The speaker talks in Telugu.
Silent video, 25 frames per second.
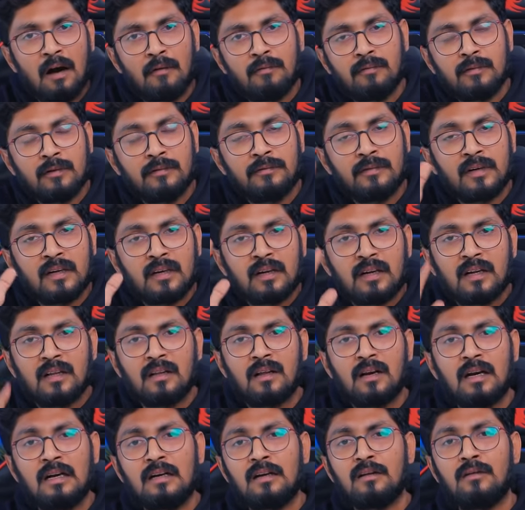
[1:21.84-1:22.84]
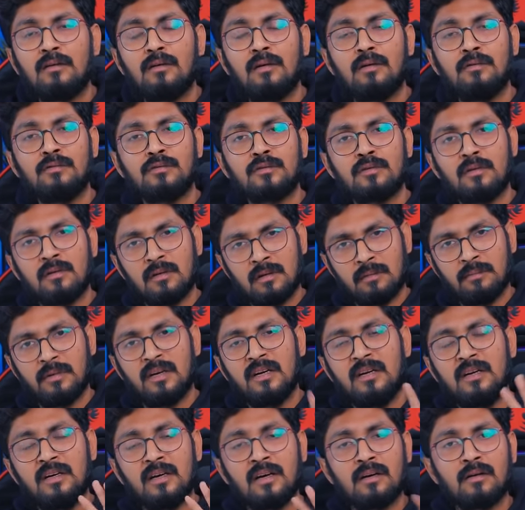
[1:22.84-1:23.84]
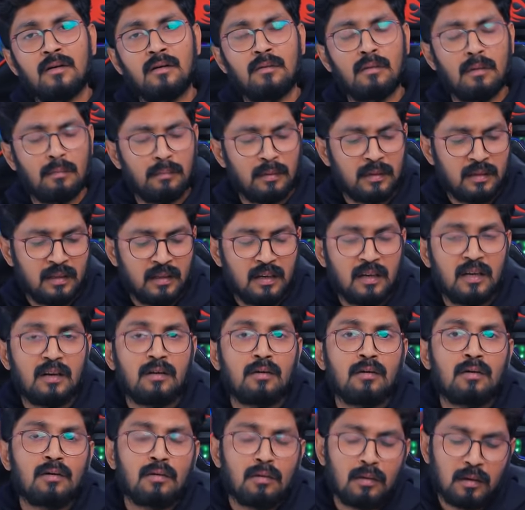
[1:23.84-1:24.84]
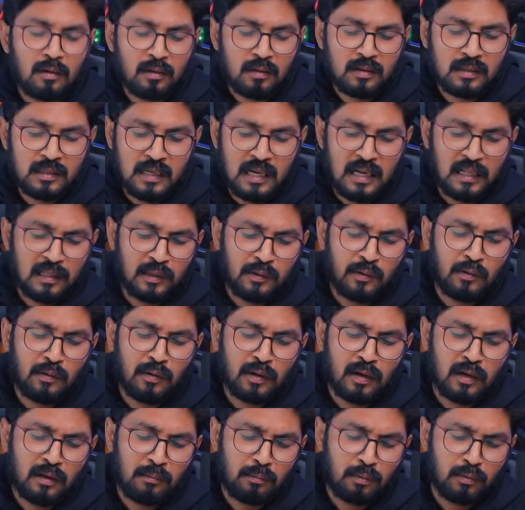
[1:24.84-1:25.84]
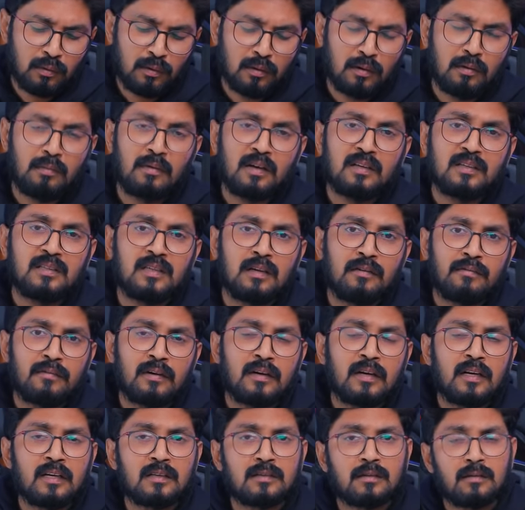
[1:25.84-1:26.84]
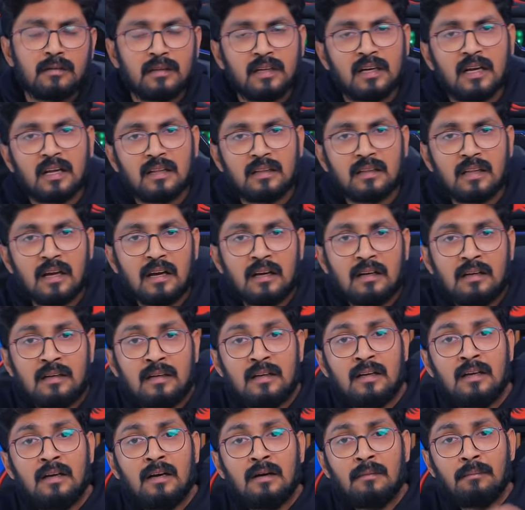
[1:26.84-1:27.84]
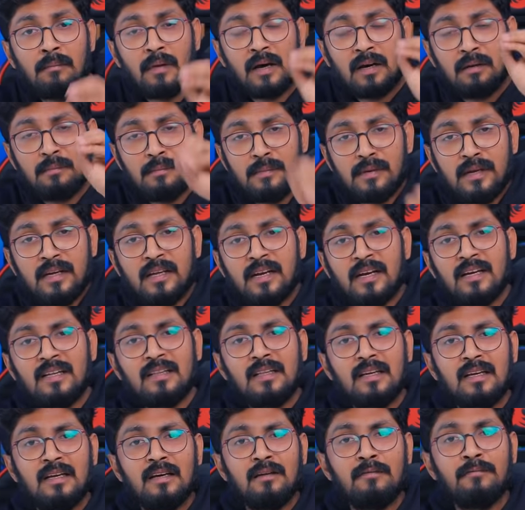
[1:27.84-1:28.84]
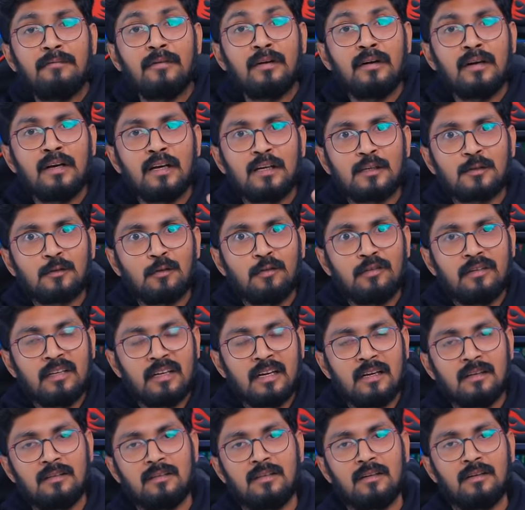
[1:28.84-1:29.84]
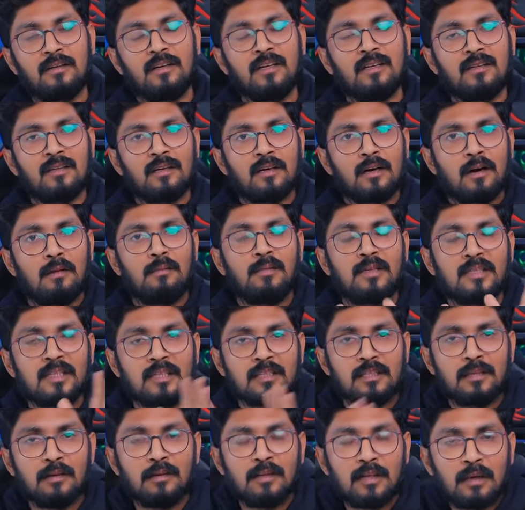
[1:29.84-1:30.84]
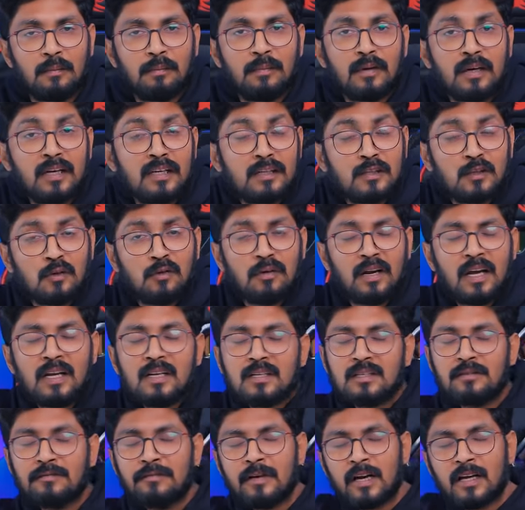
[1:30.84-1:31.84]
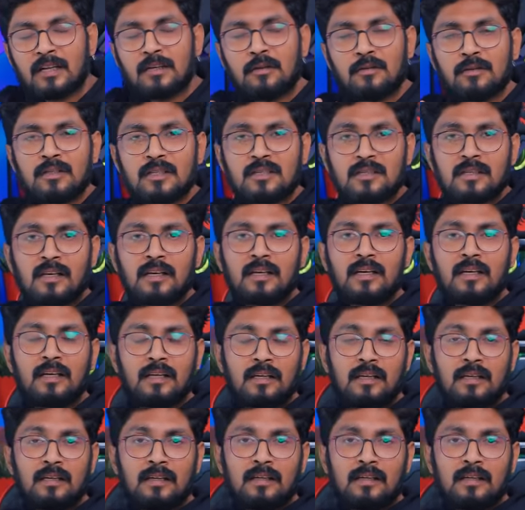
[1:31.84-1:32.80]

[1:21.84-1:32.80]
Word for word: ఆ ఫుడ్ ప్రింటర్ ఏదో లండన్లో ఉంచుకోకుండా మన ఇండియాకి కూడా పంపిస్తే నేను కూడా కొనుక్కొని సాయంత్రం కానీ పునుగులు బజ్జీలు ప్రింట్ వేసుకుని తినేస్తా మరి మీరైతే ఏం ప్రింట్ వేసుకొని తినేస్తారు కింద కామెంట్ సెక్షన్లో చెప్పండి సో నెక్స్ట్ ఫ్యాక్ట్ వచ్చేసరికి